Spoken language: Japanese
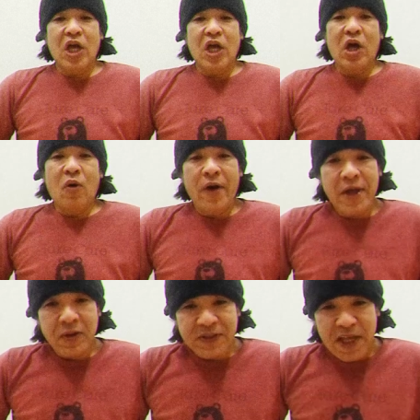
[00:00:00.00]
山田
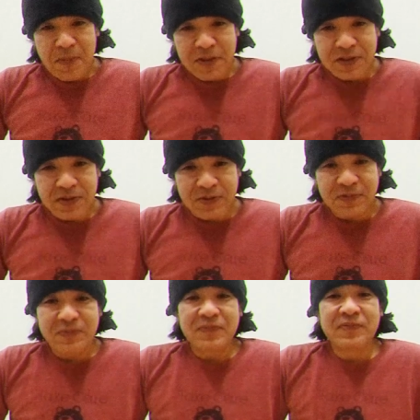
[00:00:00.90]
まさに
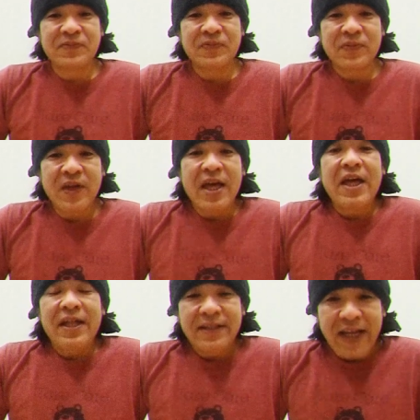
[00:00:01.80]
ラバンジ頼り。
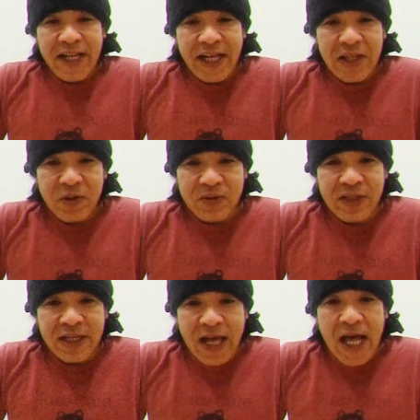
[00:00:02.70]
誰が呼ん
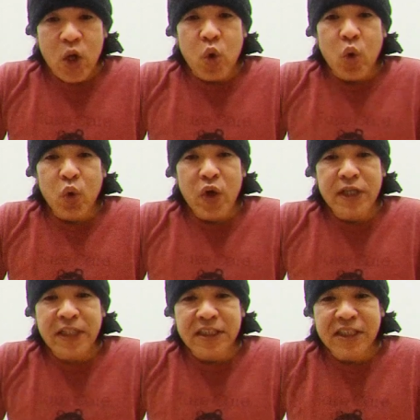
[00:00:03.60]
だか、心優
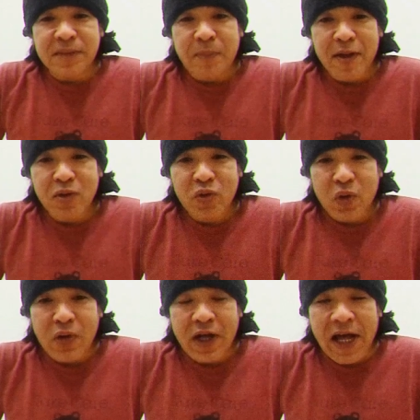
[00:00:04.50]
しき
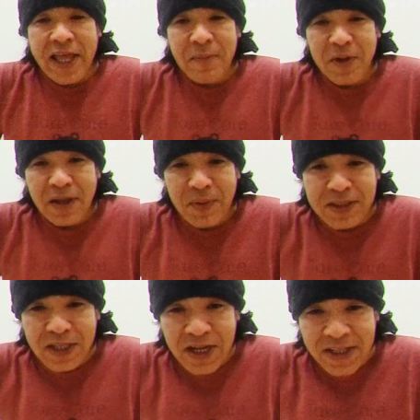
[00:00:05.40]
パンクロッカー山田
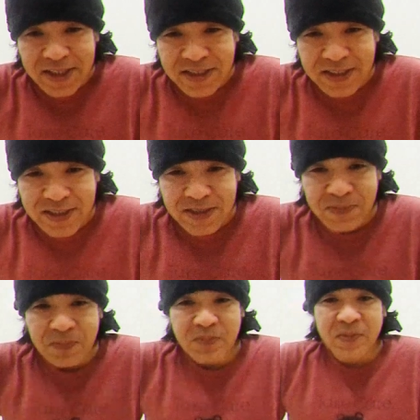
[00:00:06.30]
バサラで
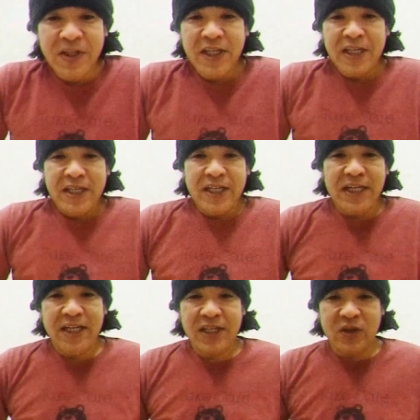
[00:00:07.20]
す。
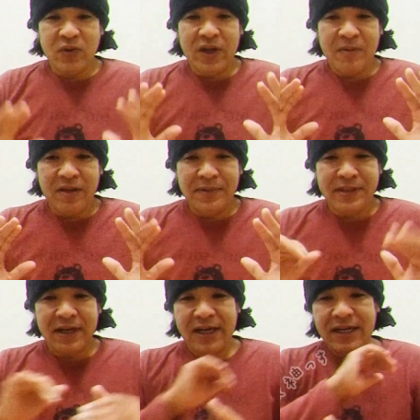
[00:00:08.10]
えー、今日の山田
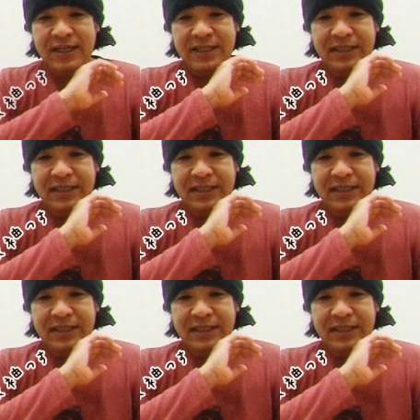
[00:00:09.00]
バサラ、